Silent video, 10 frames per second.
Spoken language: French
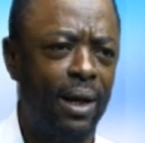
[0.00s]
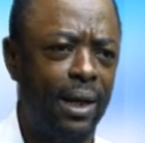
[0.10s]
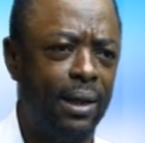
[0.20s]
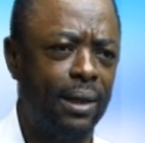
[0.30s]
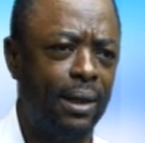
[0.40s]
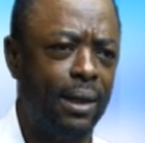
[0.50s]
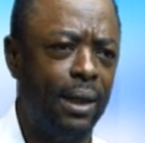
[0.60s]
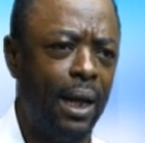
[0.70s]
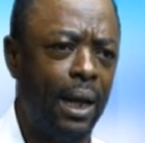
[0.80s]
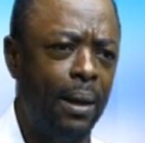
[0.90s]
à quelqu'un
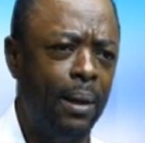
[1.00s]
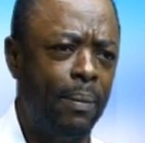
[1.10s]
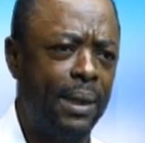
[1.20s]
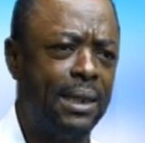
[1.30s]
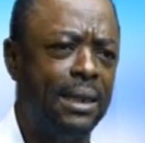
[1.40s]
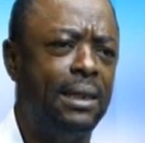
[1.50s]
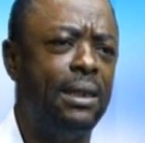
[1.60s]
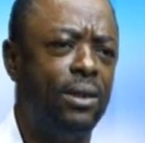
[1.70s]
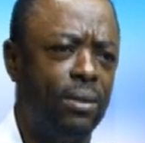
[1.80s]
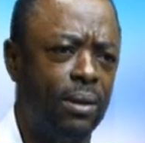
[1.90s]
qui a passé
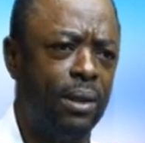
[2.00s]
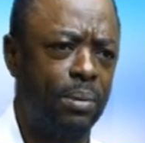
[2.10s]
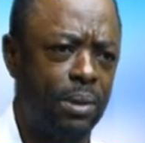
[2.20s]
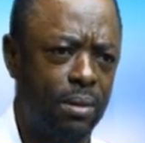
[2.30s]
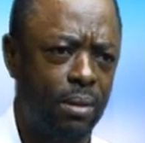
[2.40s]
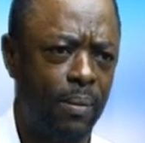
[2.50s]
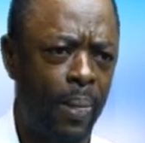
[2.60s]
10 ans de prison